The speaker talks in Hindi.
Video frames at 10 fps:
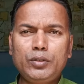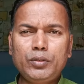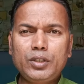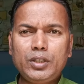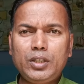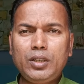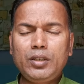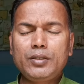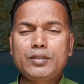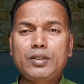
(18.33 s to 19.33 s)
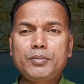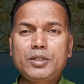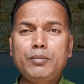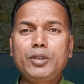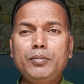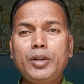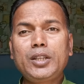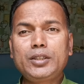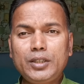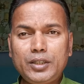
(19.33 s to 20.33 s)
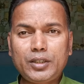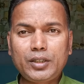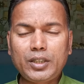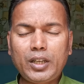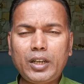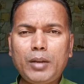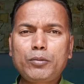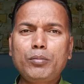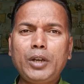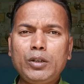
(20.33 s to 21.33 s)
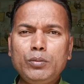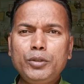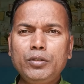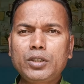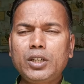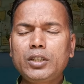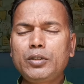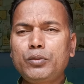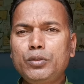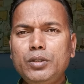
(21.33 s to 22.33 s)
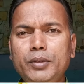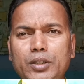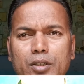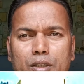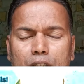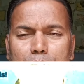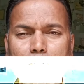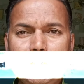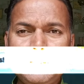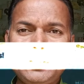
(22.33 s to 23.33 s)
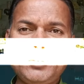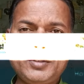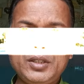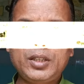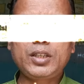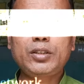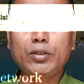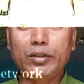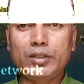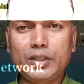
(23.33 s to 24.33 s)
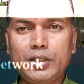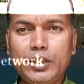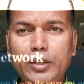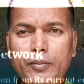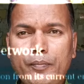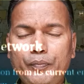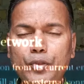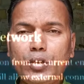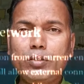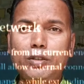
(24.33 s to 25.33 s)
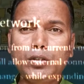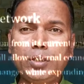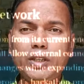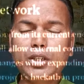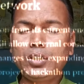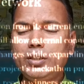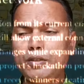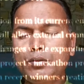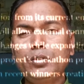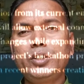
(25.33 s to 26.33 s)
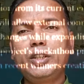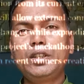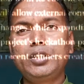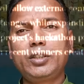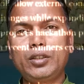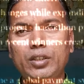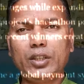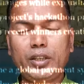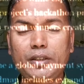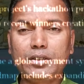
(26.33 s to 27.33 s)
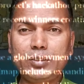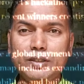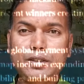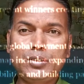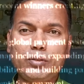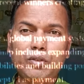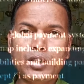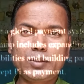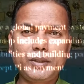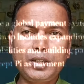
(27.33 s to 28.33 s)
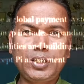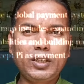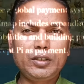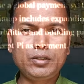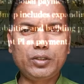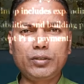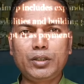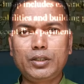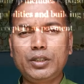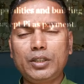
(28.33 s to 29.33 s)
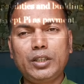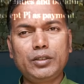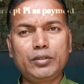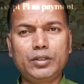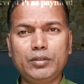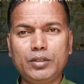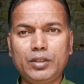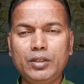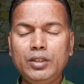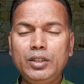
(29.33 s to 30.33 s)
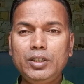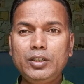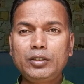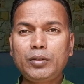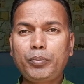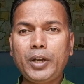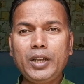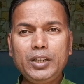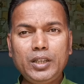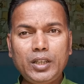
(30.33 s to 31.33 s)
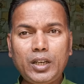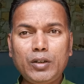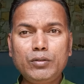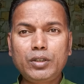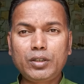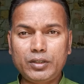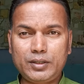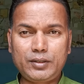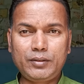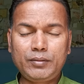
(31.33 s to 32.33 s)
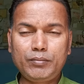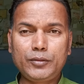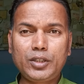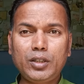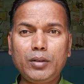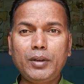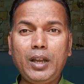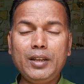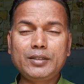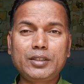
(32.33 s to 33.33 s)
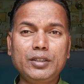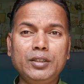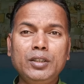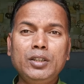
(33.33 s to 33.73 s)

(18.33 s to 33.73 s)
क्योंकि देखिए सबसे बड़ी बात ये निकल के आ रहा है आपको मालूम भी होगा कि कोई भी कंट्री में सबसे ज़्यादा डॉलर चलता है और डॉलर ही कोई लेन देन करता है किसी को कर्ज भी लेना है तो डॉलर देता है तो डॉलर तो पाई अराउंड अस मतलब आज की